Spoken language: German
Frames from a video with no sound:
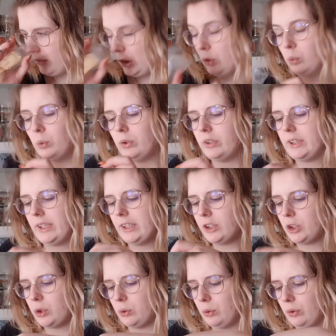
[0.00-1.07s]
Uh, sehr
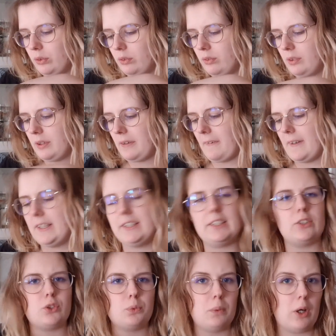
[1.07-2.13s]
schön. Hätte ich
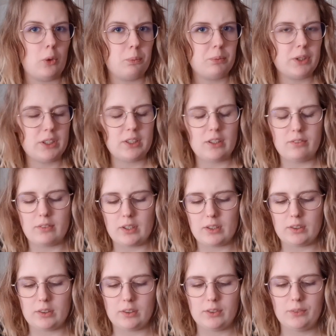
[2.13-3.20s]
jetzt überhaupt nicht
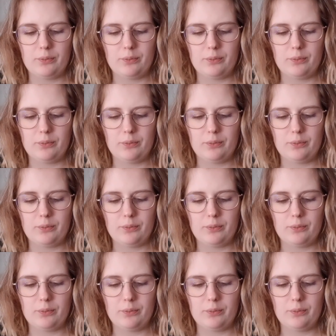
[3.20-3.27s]
erwartet.